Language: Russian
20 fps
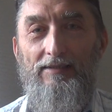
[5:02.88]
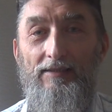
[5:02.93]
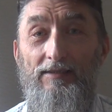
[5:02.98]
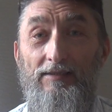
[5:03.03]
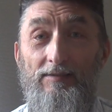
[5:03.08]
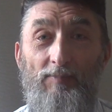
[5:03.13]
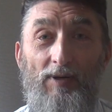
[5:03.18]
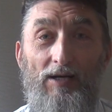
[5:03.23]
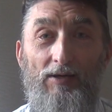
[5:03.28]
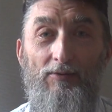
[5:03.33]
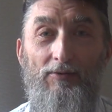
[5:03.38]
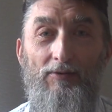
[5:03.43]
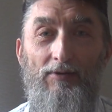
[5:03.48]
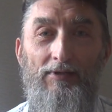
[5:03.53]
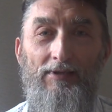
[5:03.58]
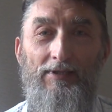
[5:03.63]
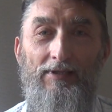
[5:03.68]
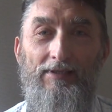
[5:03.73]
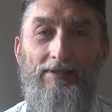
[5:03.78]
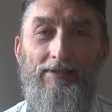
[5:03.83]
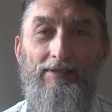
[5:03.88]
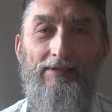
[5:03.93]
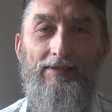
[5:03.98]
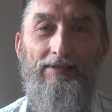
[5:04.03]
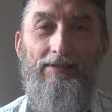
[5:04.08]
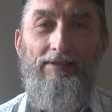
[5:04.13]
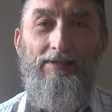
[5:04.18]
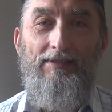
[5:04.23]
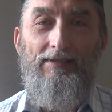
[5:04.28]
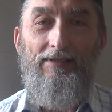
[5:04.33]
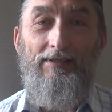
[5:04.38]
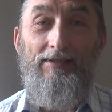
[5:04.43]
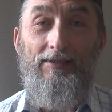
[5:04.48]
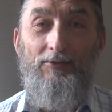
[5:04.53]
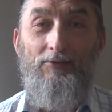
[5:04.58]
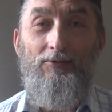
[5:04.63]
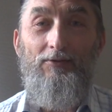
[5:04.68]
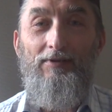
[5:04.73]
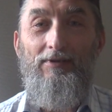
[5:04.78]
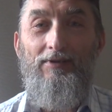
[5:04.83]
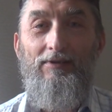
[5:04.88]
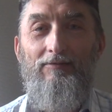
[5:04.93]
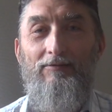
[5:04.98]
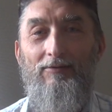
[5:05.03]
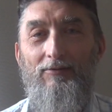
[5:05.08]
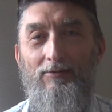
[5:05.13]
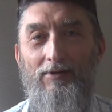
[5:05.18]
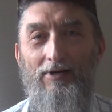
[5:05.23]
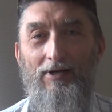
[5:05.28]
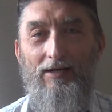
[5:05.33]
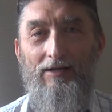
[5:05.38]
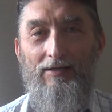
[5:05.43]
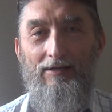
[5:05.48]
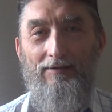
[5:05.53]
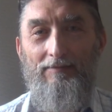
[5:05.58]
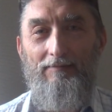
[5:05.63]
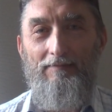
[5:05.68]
и спокойно, и руль в руках.